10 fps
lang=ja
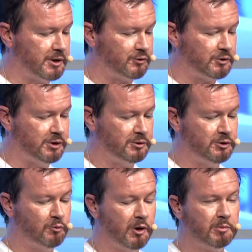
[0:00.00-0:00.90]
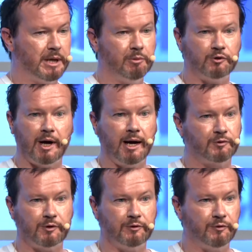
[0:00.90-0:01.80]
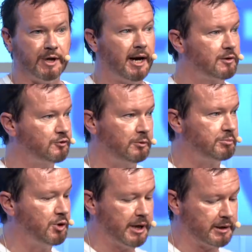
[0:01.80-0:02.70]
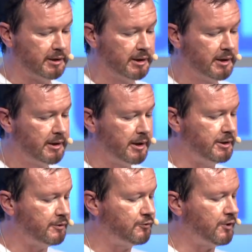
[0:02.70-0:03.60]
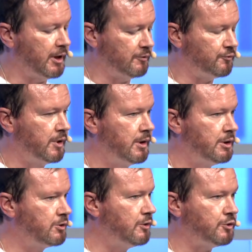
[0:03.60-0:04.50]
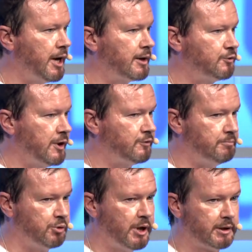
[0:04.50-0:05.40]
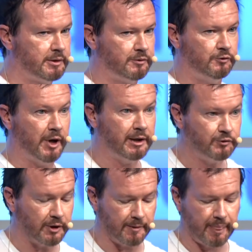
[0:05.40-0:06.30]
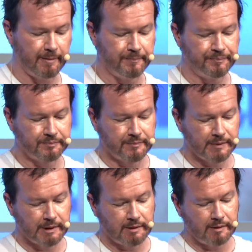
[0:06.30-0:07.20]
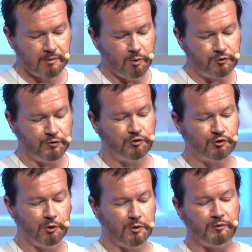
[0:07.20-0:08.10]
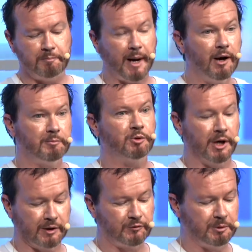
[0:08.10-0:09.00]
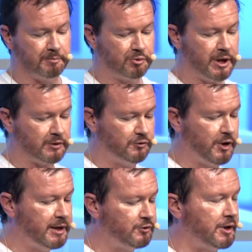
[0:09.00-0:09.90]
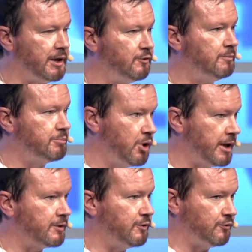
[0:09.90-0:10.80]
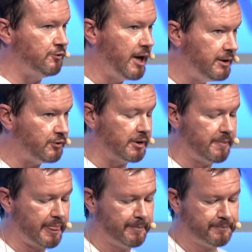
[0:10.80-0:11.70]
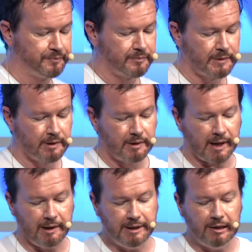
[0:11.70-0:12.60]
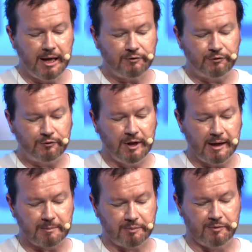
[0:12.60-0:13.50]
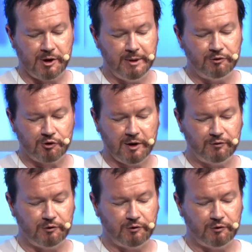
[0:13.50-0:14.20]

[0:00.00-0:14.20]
どのように手を伸ばしたとしても、え実際の,、えそのレンガそのものをアクセスすることはできません、えレンガのデータをアクセスしているのです、えということはブリックに、えレンガに関するものですけれども、えレンガではなくデータであります、